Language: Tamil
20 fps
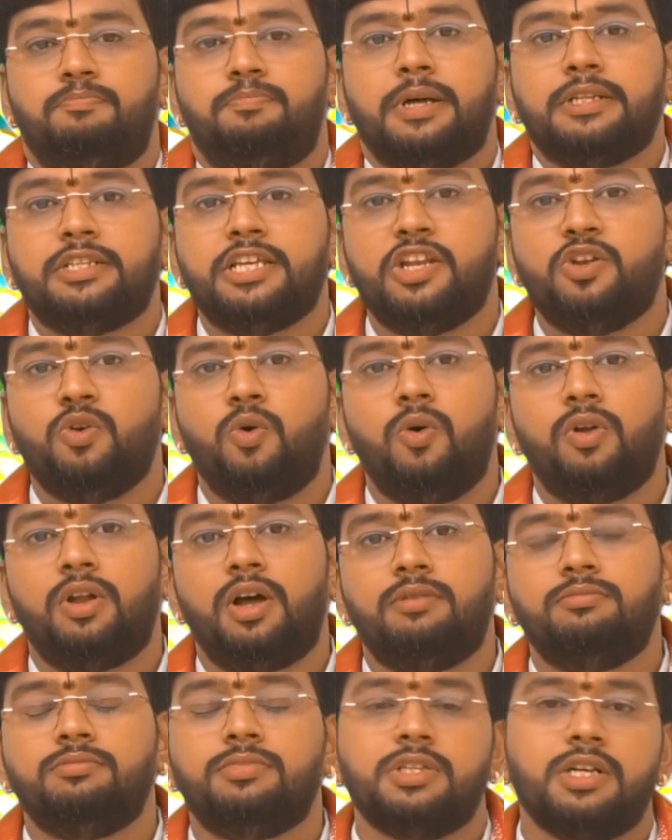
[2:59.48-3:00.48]

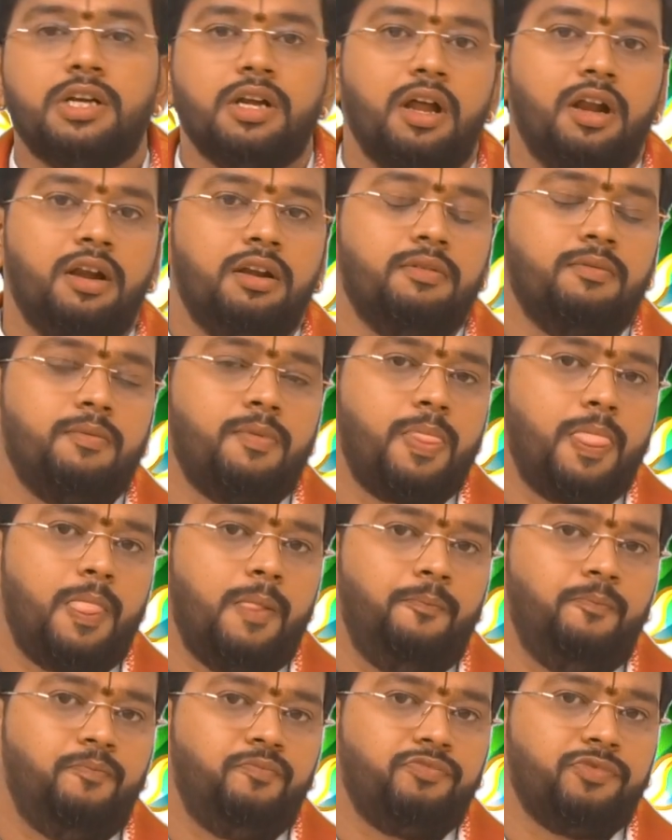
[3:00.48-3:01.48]
பதினோராம் திருநாள்
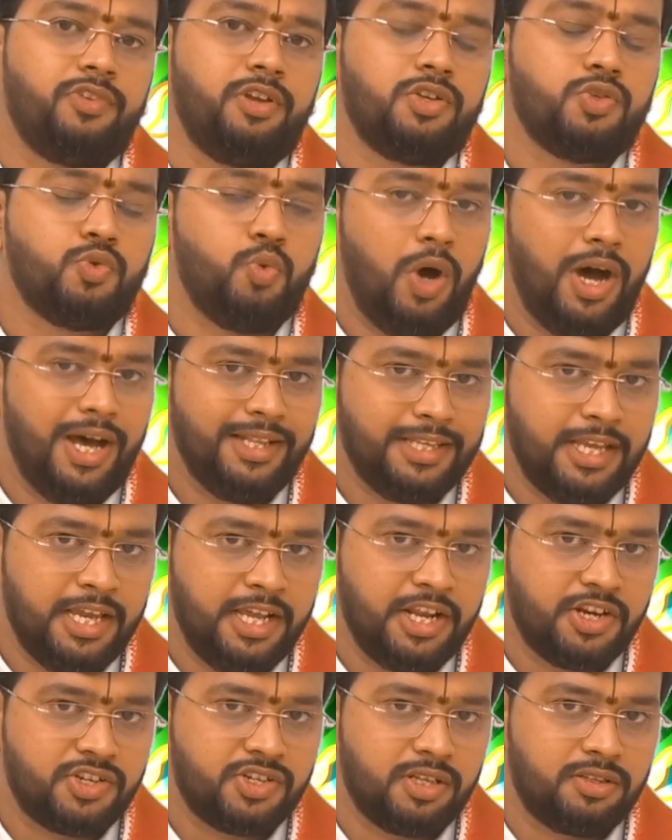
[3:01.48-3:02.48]
சுவாதி
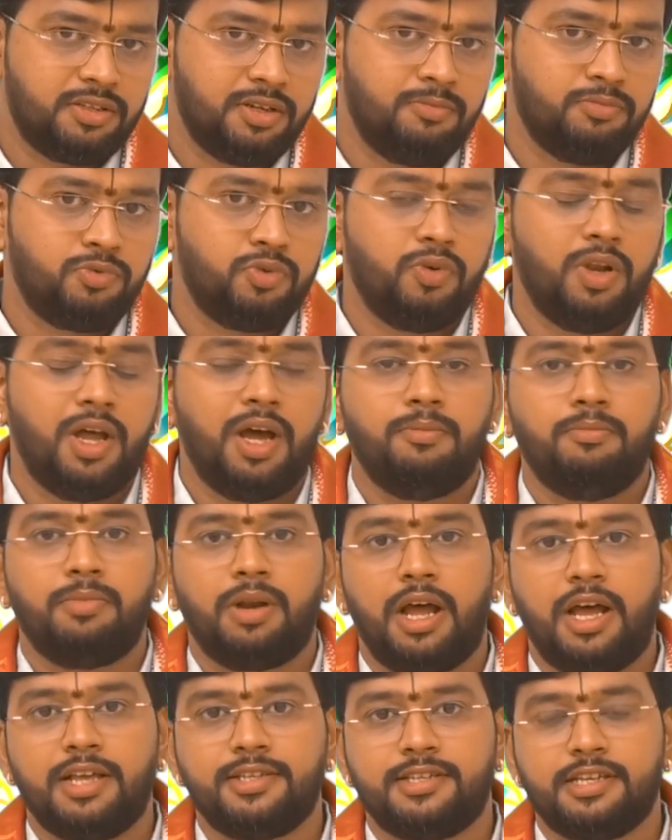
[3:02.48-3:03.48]
நட்சத்திரம் துலாம்
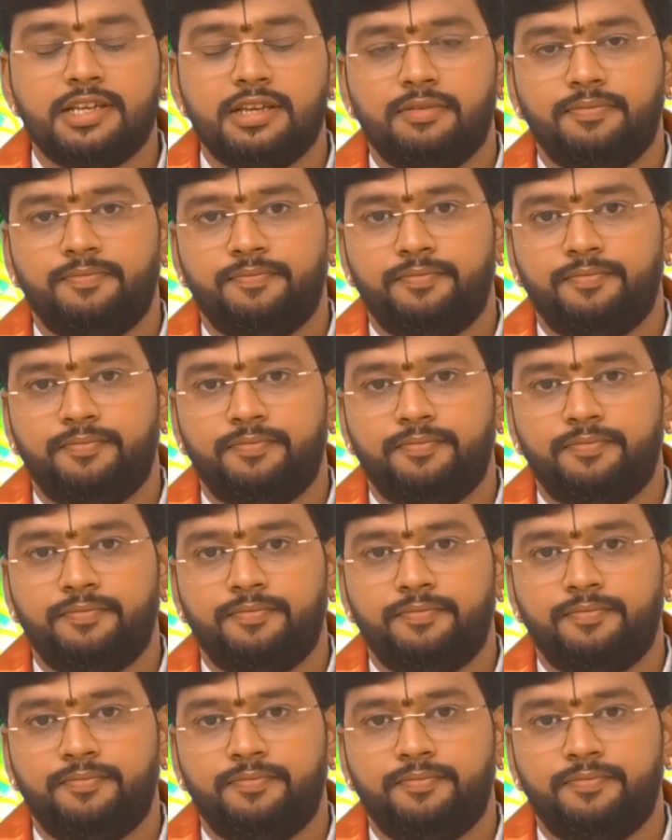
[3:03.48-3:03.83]
ராசி